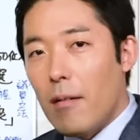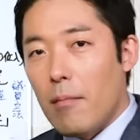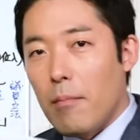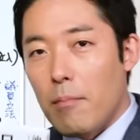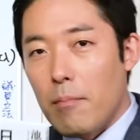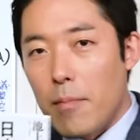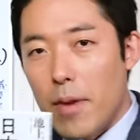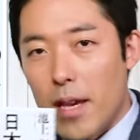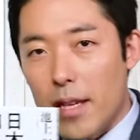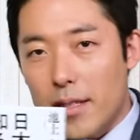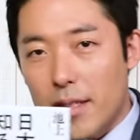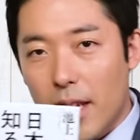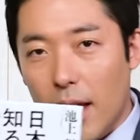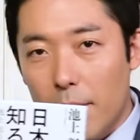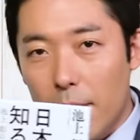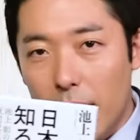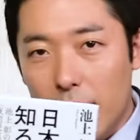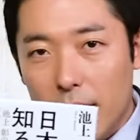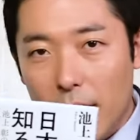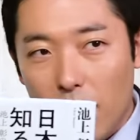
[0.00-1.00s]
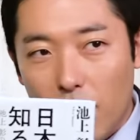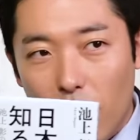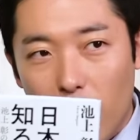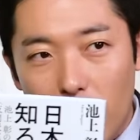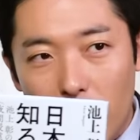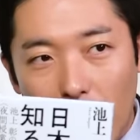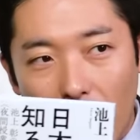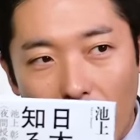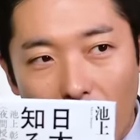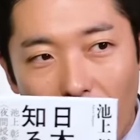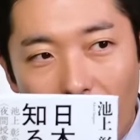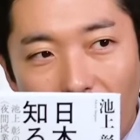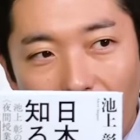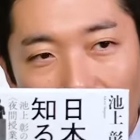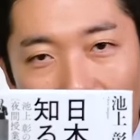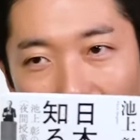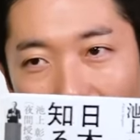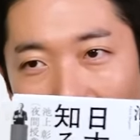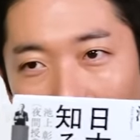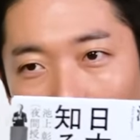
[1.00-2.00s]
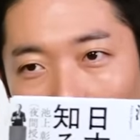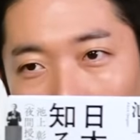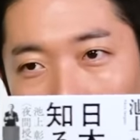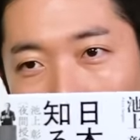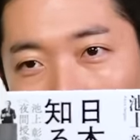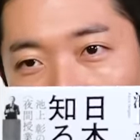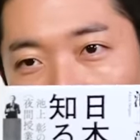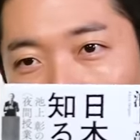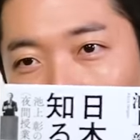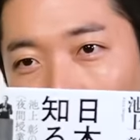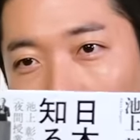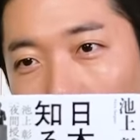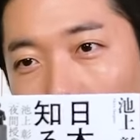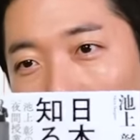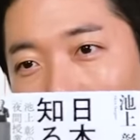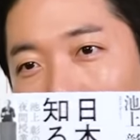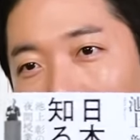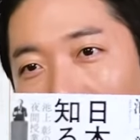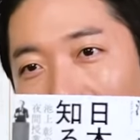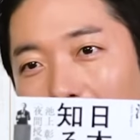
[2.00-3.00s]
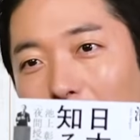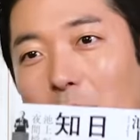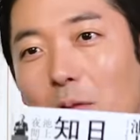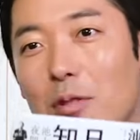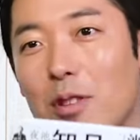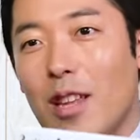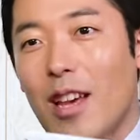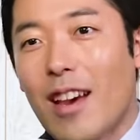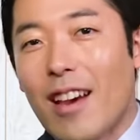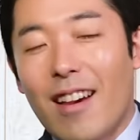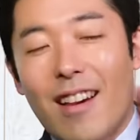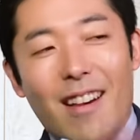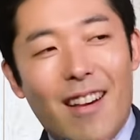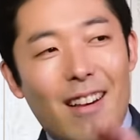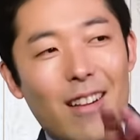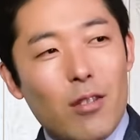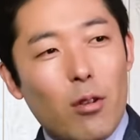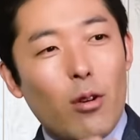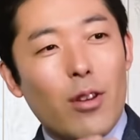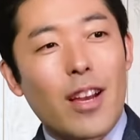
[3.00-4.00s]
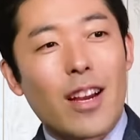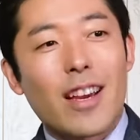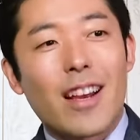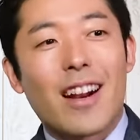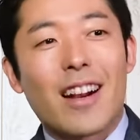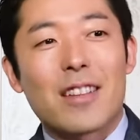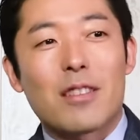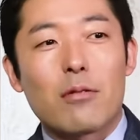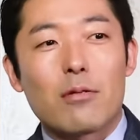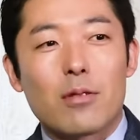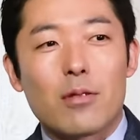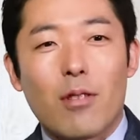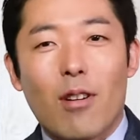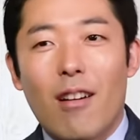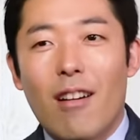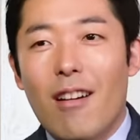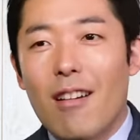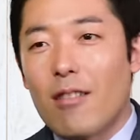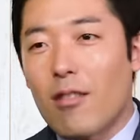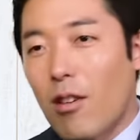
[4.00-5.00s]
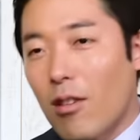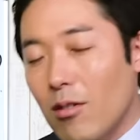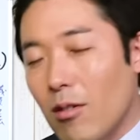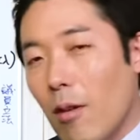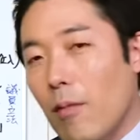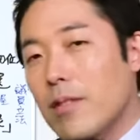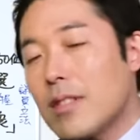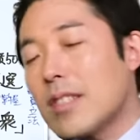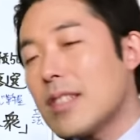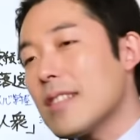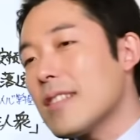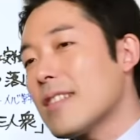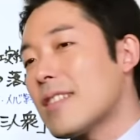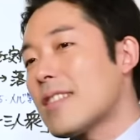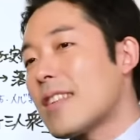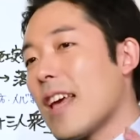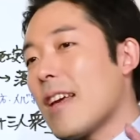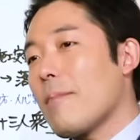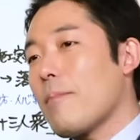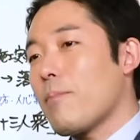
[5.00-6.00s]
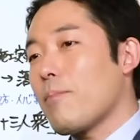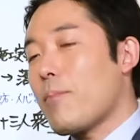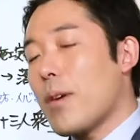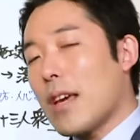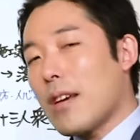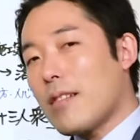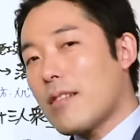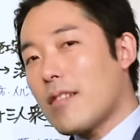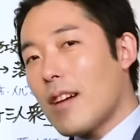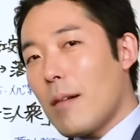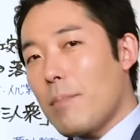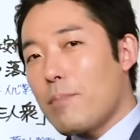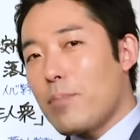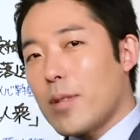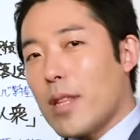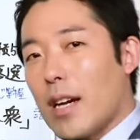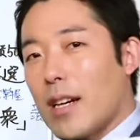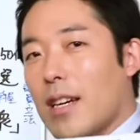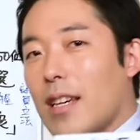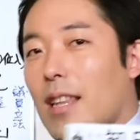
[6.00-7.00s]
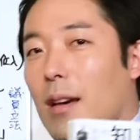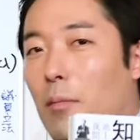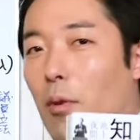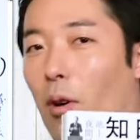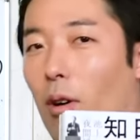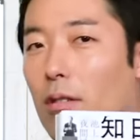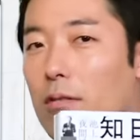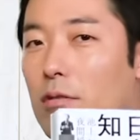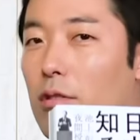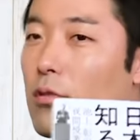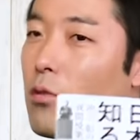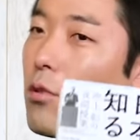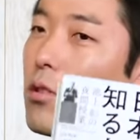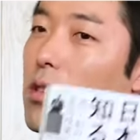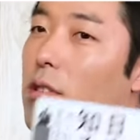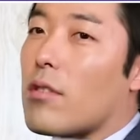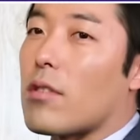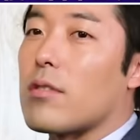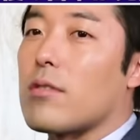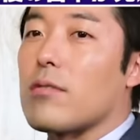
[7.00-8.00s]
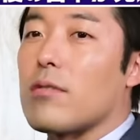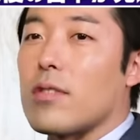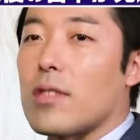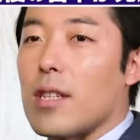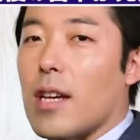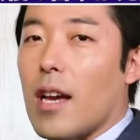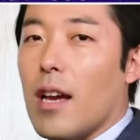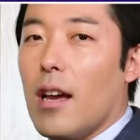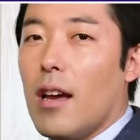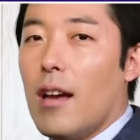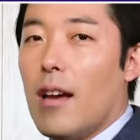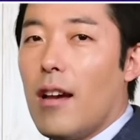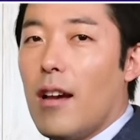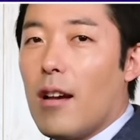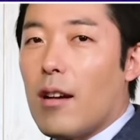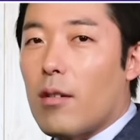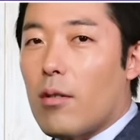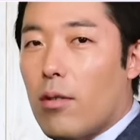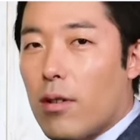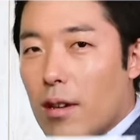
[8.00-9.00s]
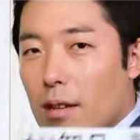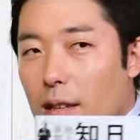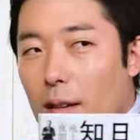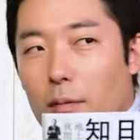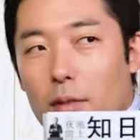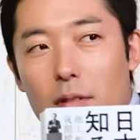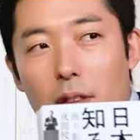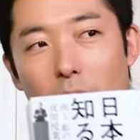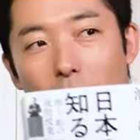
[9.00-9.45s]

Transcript: めちゃめちゃこうねこれ何をしてきたかっていうのをね取り上げられてるんですよこの人選ピックアップだけでもちょっとドキドキするしこれはねもう